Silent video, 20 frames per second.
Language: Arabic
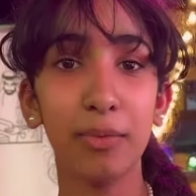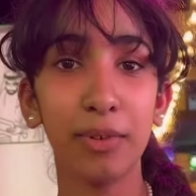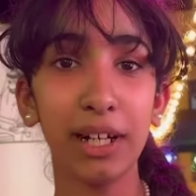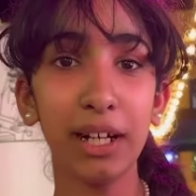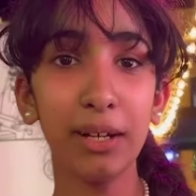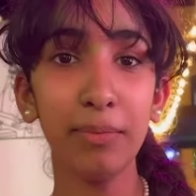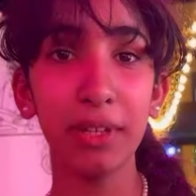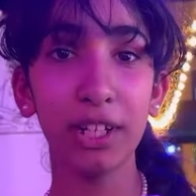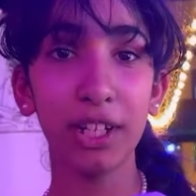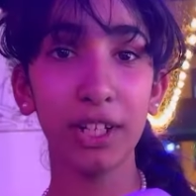
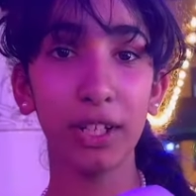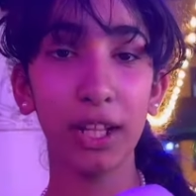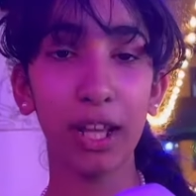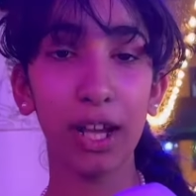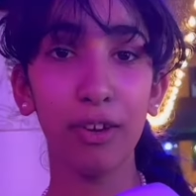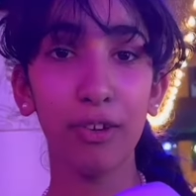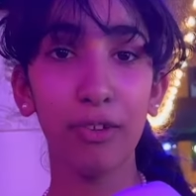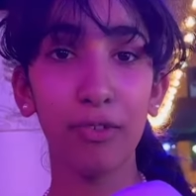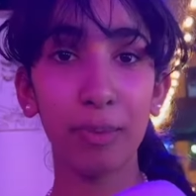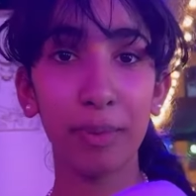ورحمة
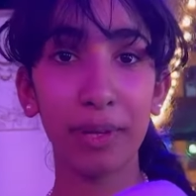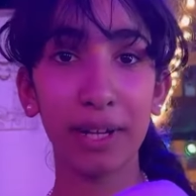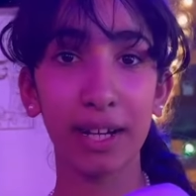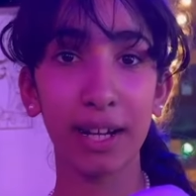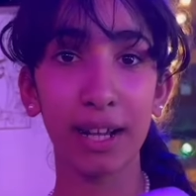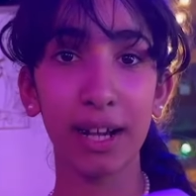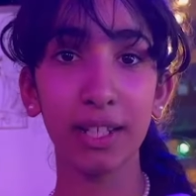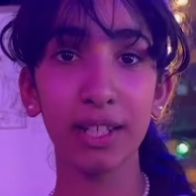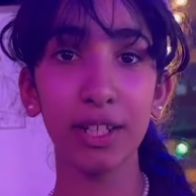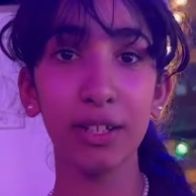الله
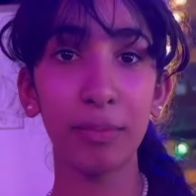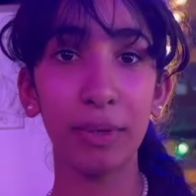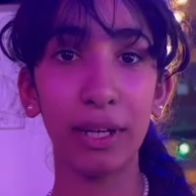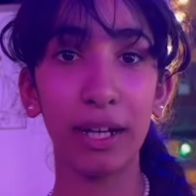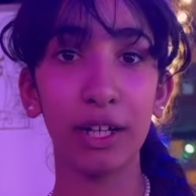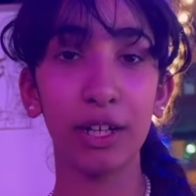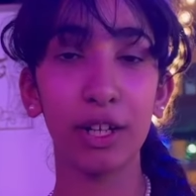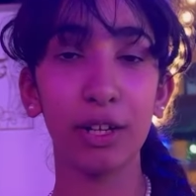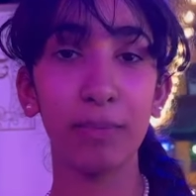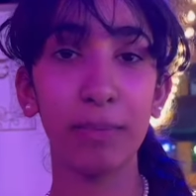وبركاته
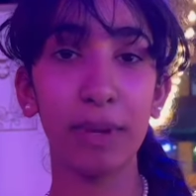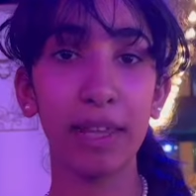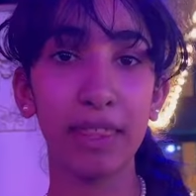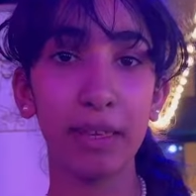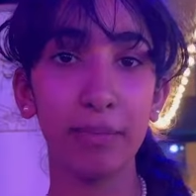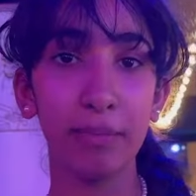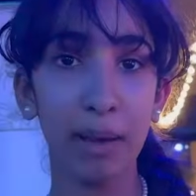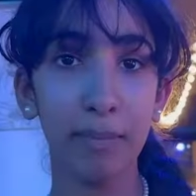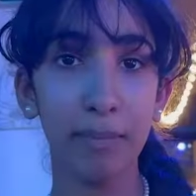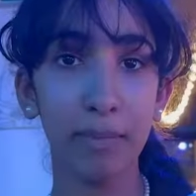معاكم
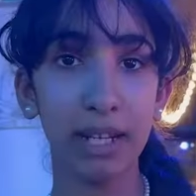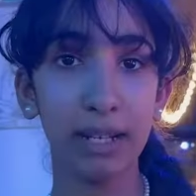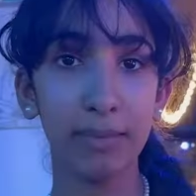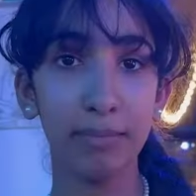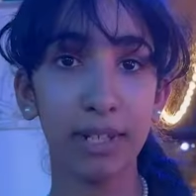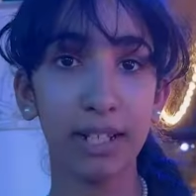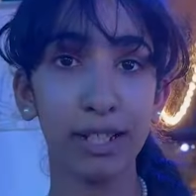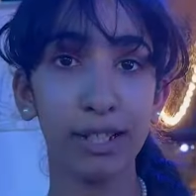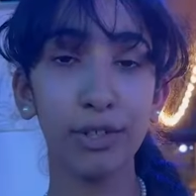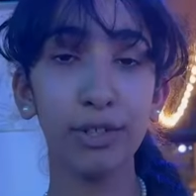ميثم محمد
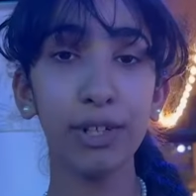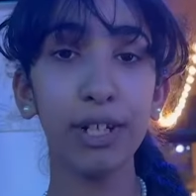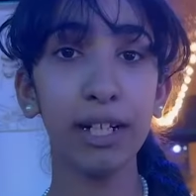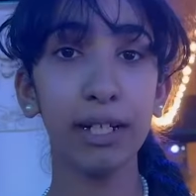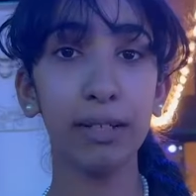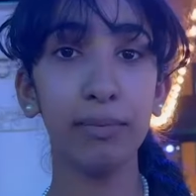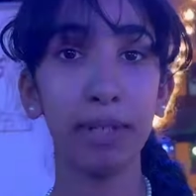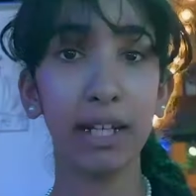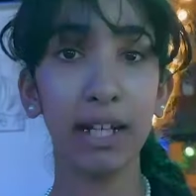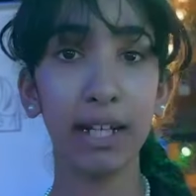المنصوري
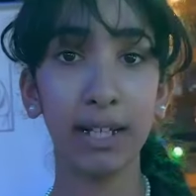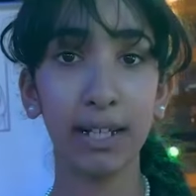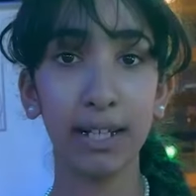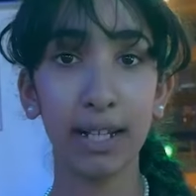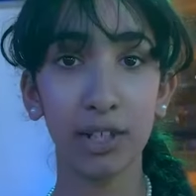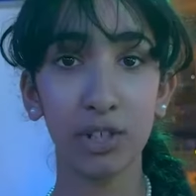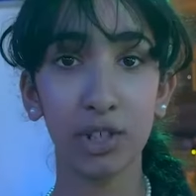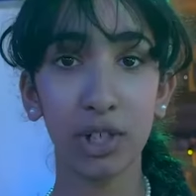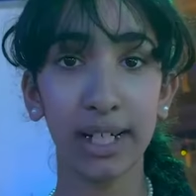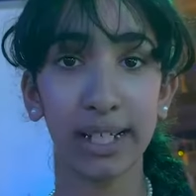عمري
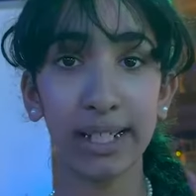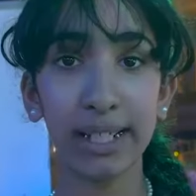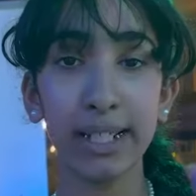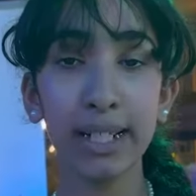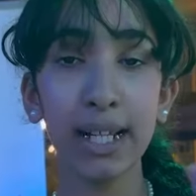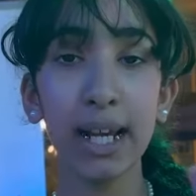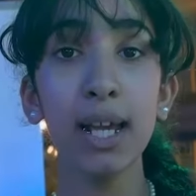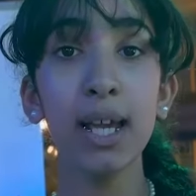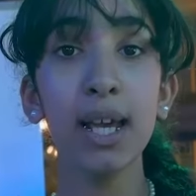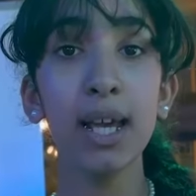11
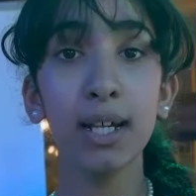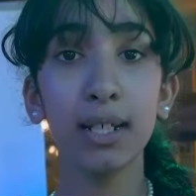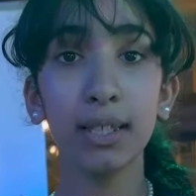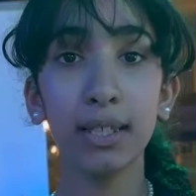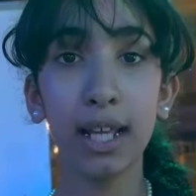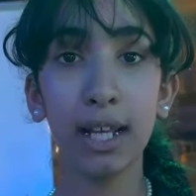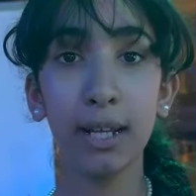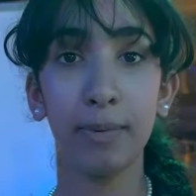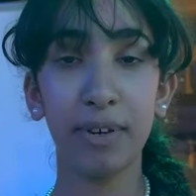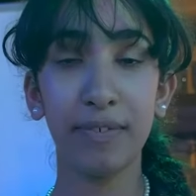سنة
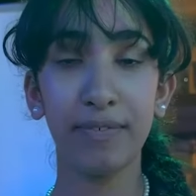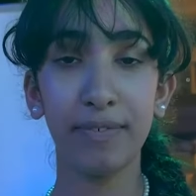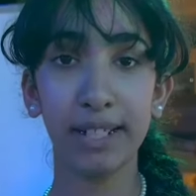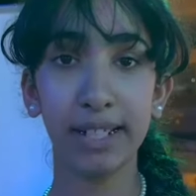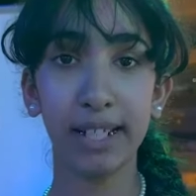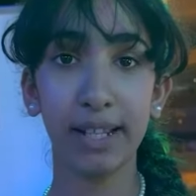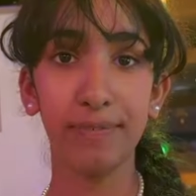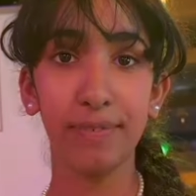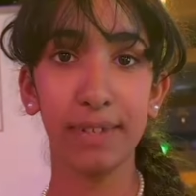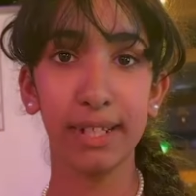طالبة في
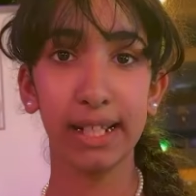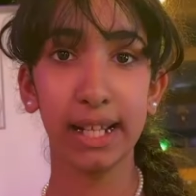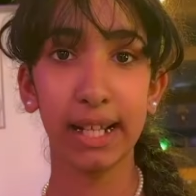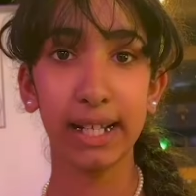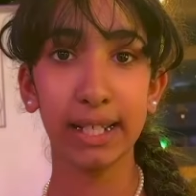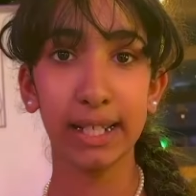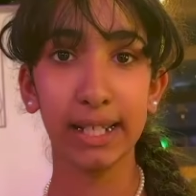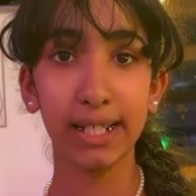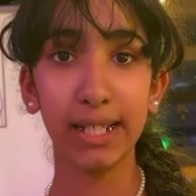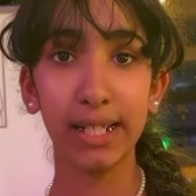الصف
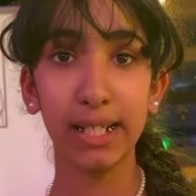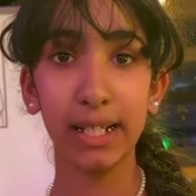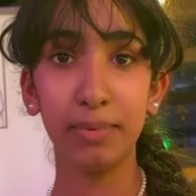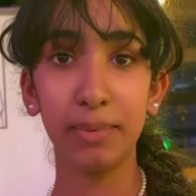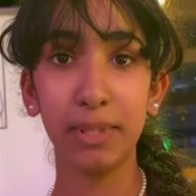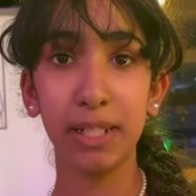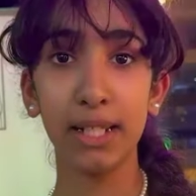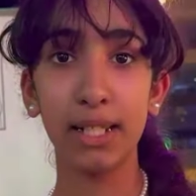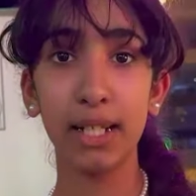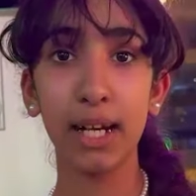السادس
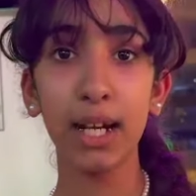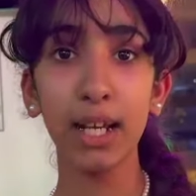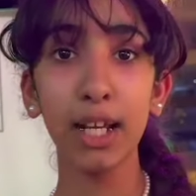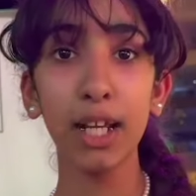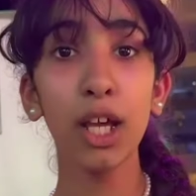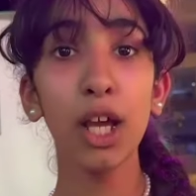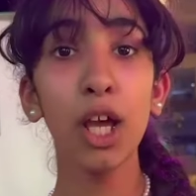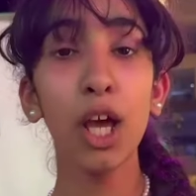الابتدائي